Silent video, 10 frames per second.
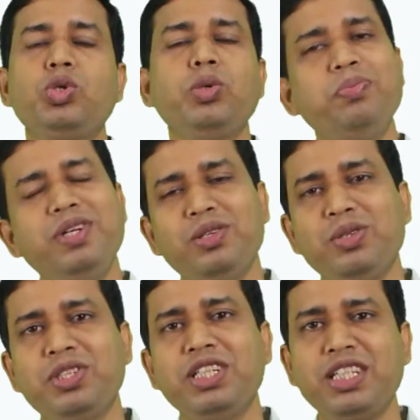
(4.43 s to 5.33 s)
সুপ্রিয়
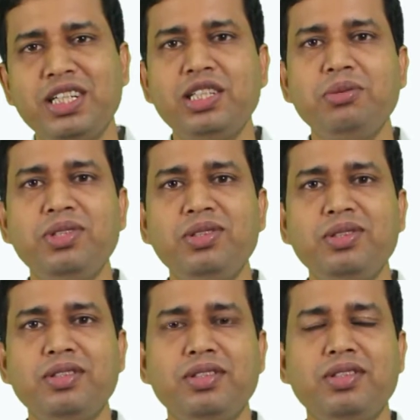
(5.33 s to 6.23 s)
শিক্ষার্থীবৃন্দ
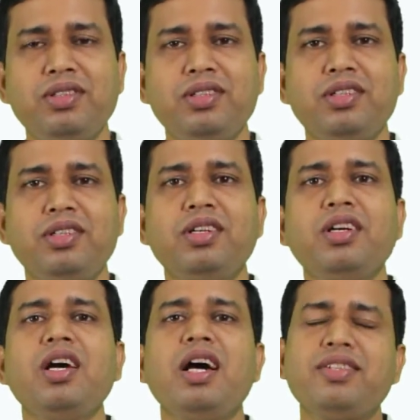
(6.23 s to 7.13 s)

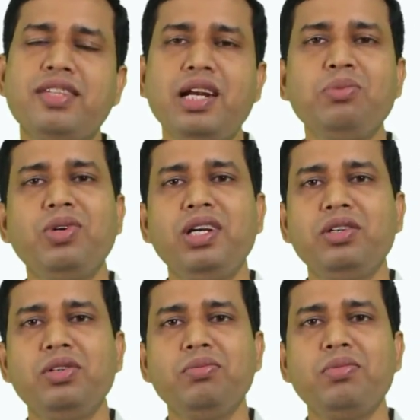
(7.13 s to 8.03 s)
আসসালামু
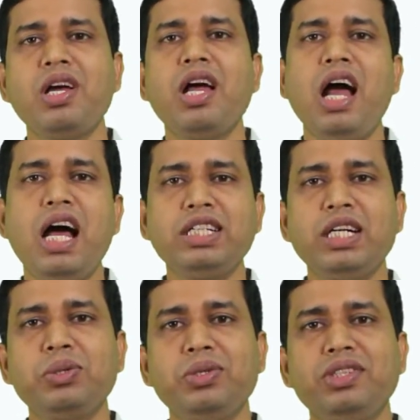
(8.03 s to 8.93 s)
আলাইকুম আশা
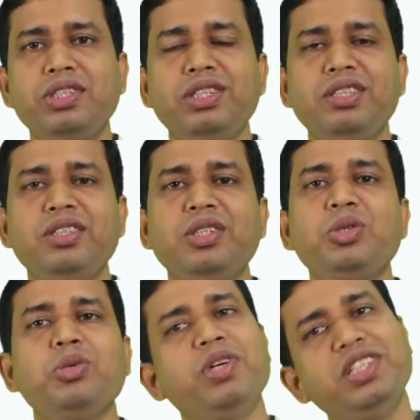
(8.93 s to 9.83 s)
করছি
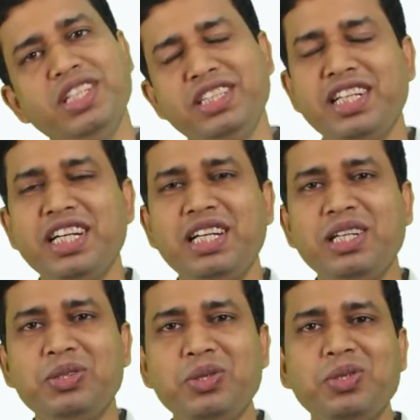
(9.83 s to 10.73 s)
তোমরা যে যেখানে
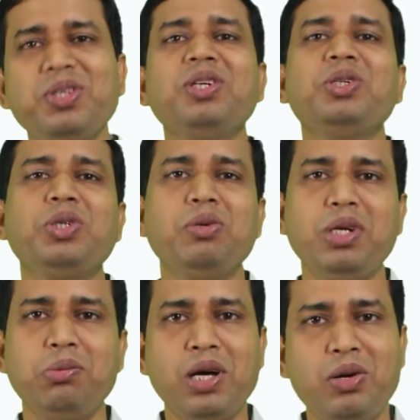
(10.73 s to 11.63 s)
আছো
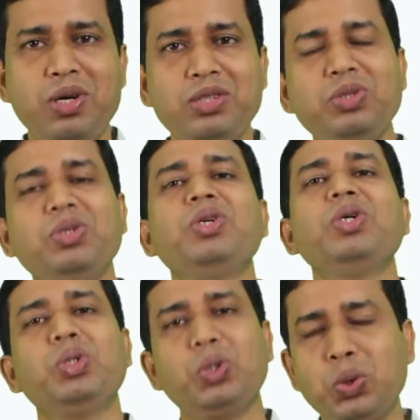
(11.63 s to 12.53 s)
সবাই ভালো আছো
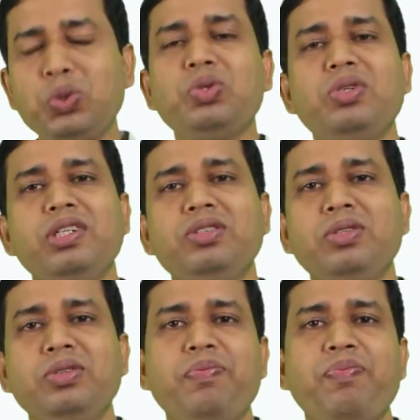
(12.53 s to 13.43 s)
সুস্থ আছো